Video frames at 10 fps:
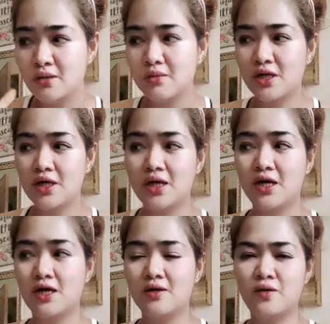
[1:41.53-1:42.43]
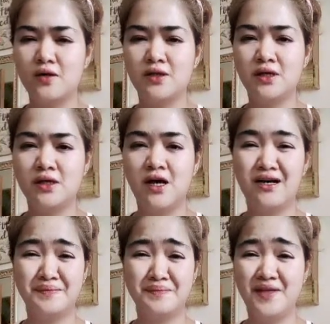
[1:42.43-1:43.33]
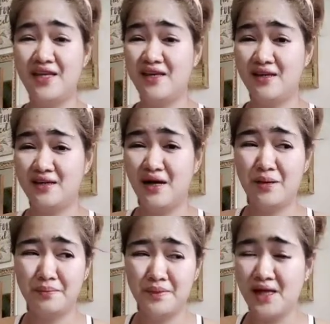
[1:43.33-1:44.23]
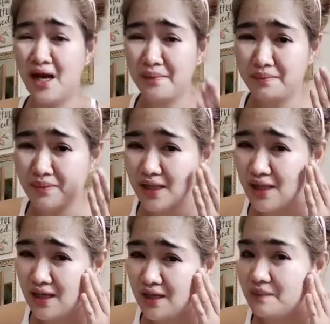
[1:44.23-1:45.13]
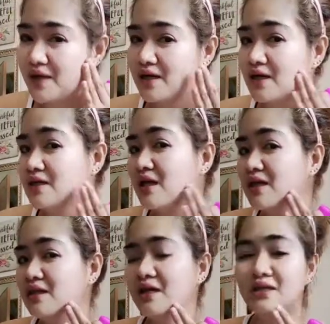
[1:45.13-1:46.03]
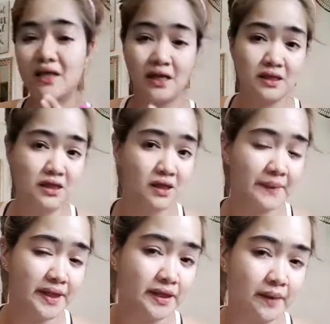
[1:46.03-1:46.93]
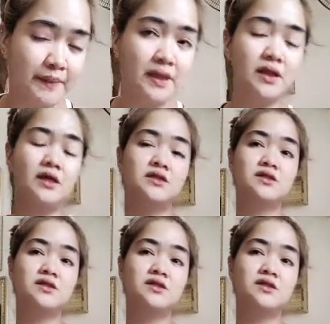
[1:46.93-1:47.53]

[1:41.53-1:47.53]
magkakaroon ng hapdi, hapdi, hapdi, parang dat-dat na hindi na pantay-pantay.